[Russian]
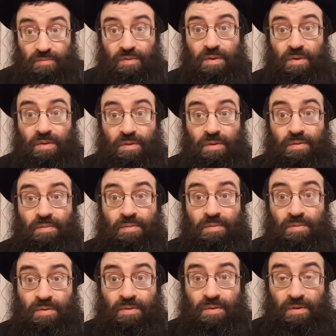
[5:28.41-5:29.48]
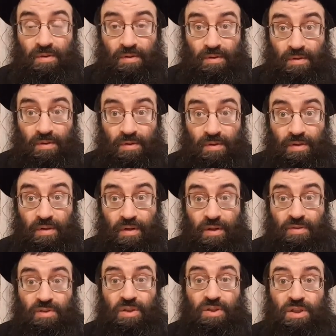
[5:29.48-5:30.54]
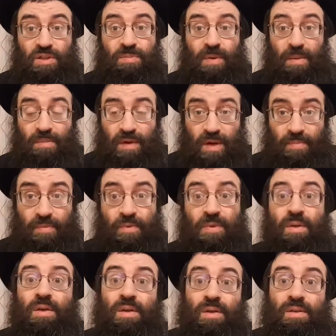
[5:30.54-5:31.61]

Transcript: э, разрешить проблему